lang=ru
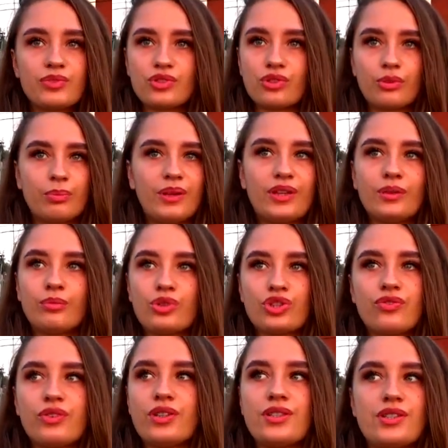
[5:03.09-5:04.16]
45 ты можешь
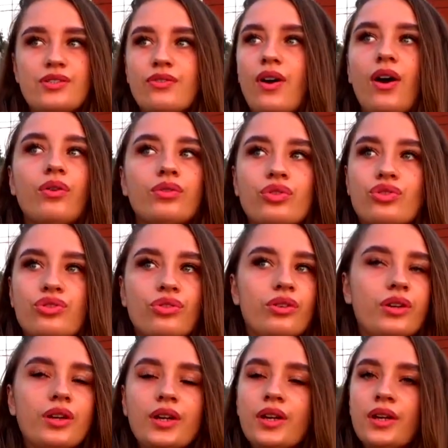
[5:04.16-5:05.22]
выглядеть вау, то,
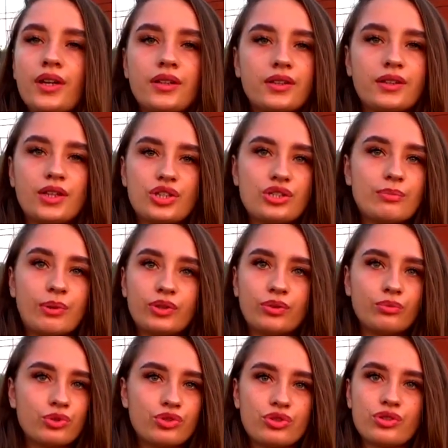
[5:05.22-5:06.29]
что ты даже не
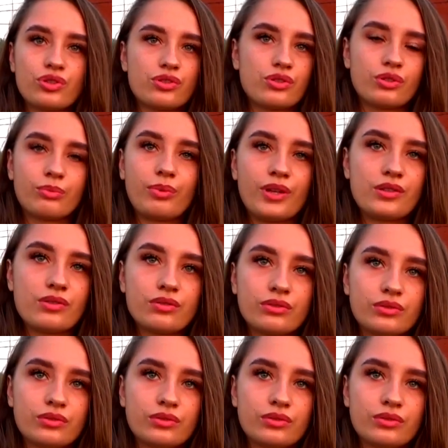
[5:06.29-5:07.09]
подумаешь, что тебе 45.